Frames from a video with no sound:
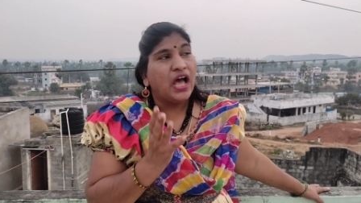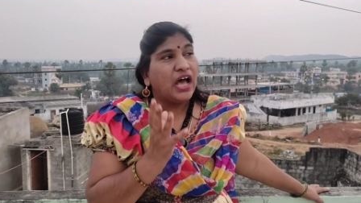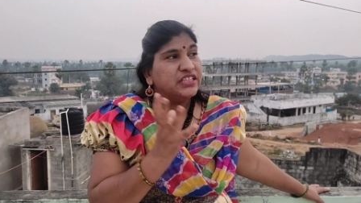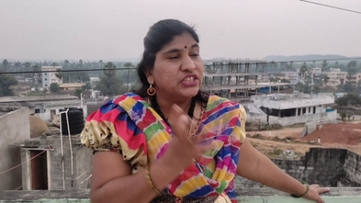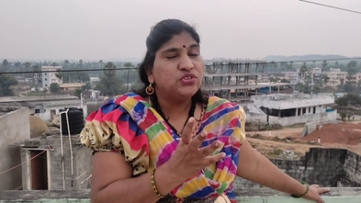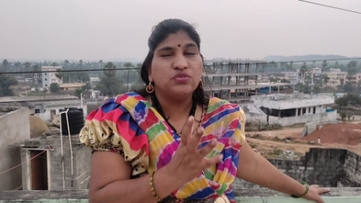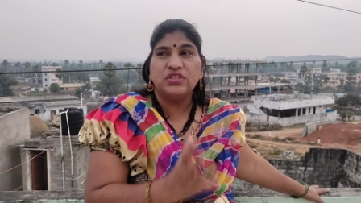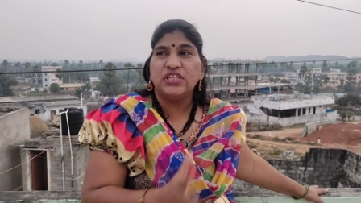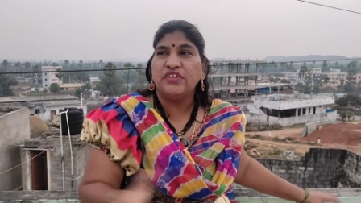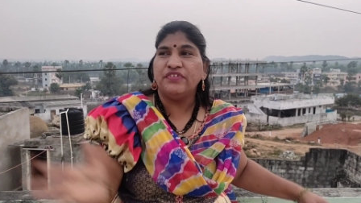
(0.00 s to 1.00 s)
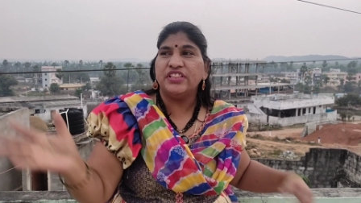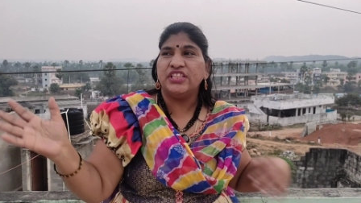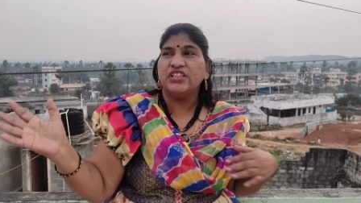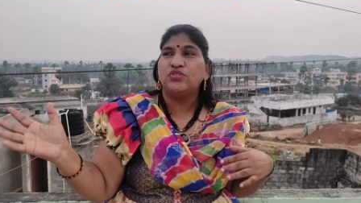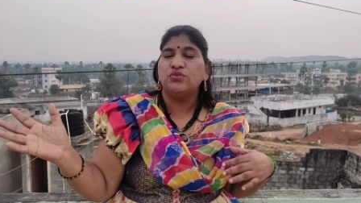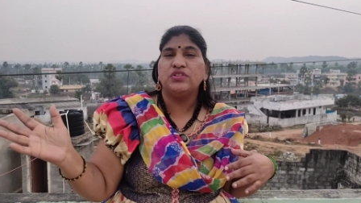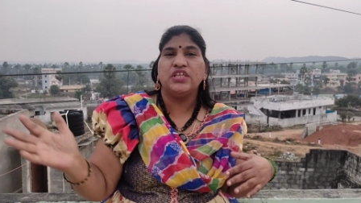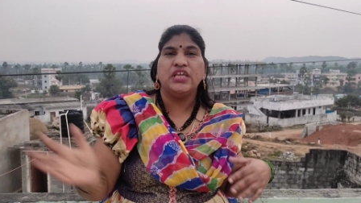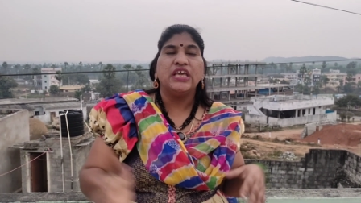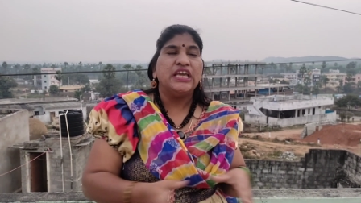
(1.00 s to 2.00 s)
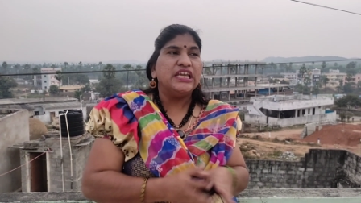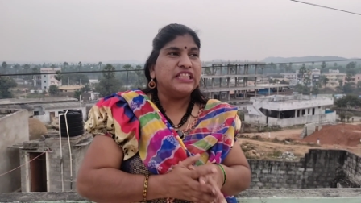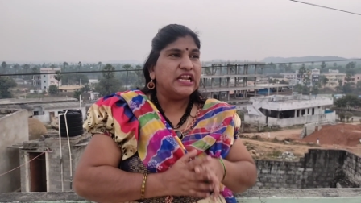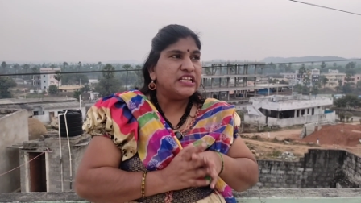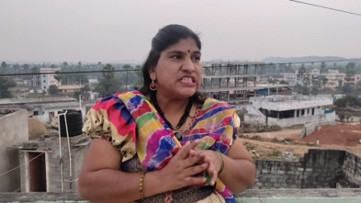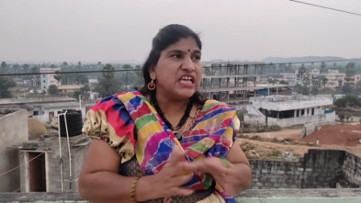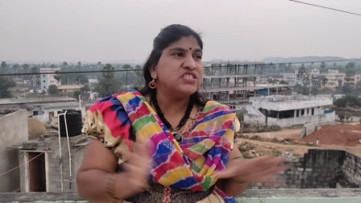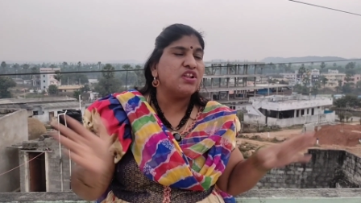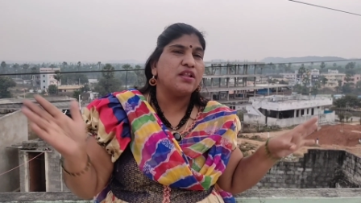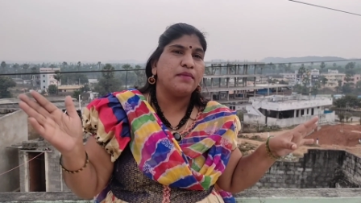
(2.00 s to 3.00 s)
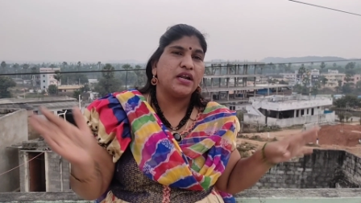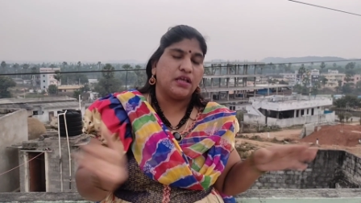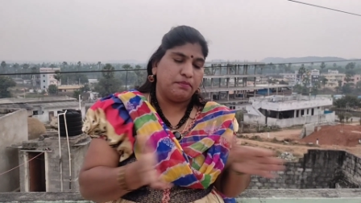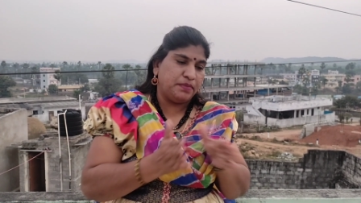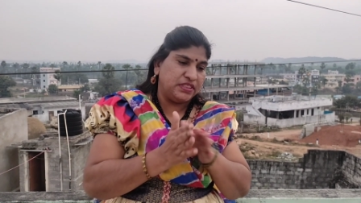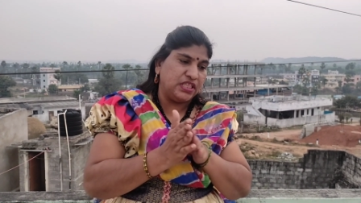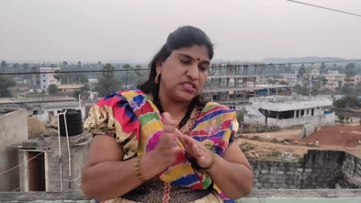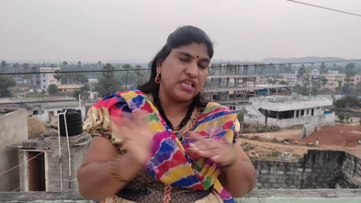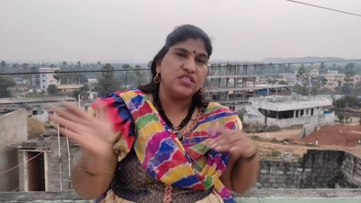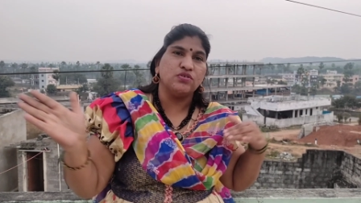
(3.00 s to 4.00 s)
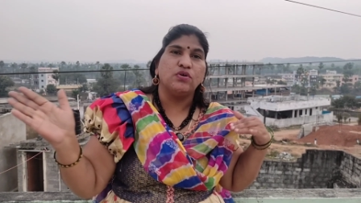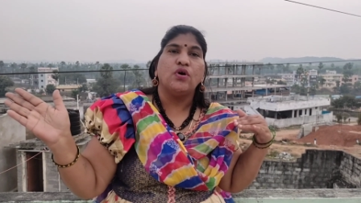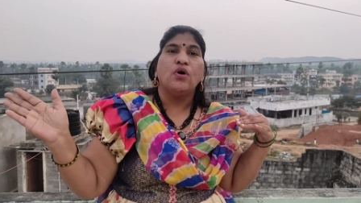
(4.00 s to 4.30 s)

అది ఇంతుంది వీని దింతుంది ఇదన్నీ సైజులు అనమాట పెద్ద సైజు